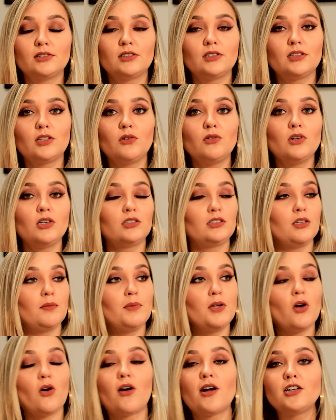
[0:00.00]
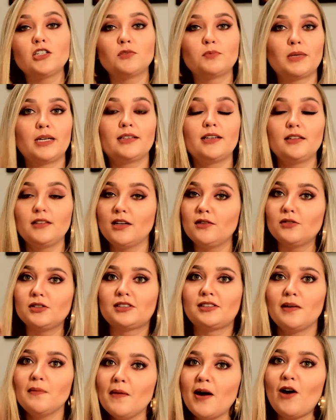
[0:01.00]
então eu recebi ordens para atender
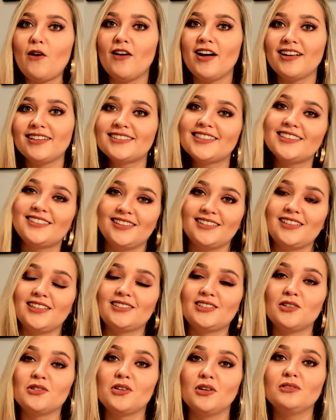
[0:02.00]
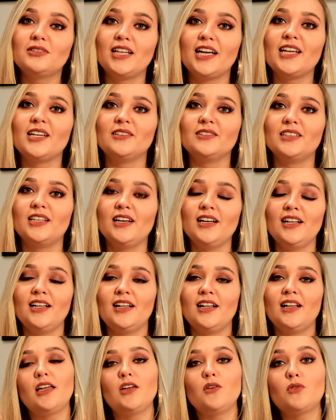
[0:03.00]
você mal. É essa a sensação que eu tenho, né?
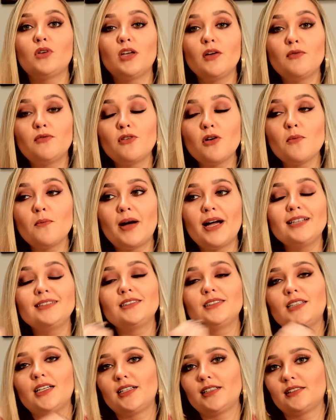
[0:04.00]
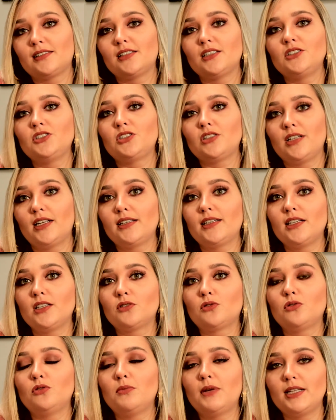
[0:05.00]
E o que foi mais interessante lá dentro do